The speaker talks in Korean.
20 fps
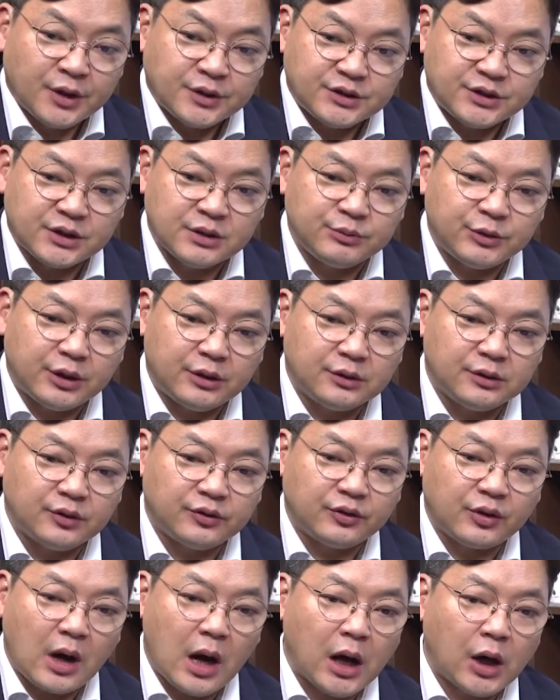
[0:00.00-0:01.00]
지금 예를
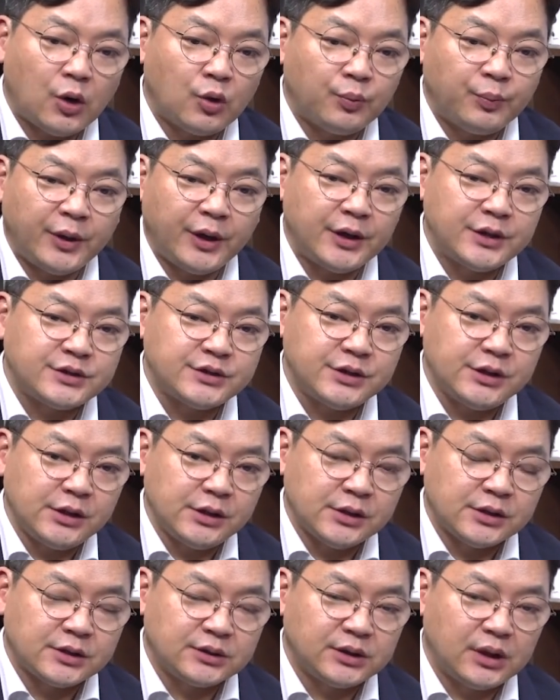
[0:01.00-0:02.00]
들어서 카카오 페이지
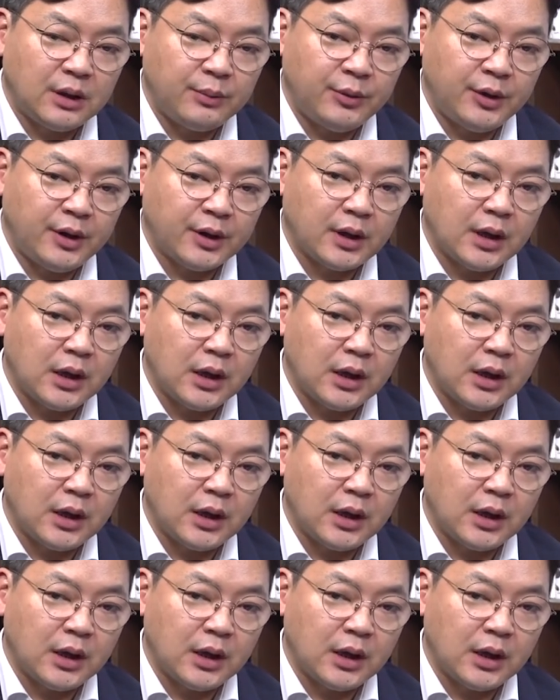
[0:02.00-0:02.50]
그다음에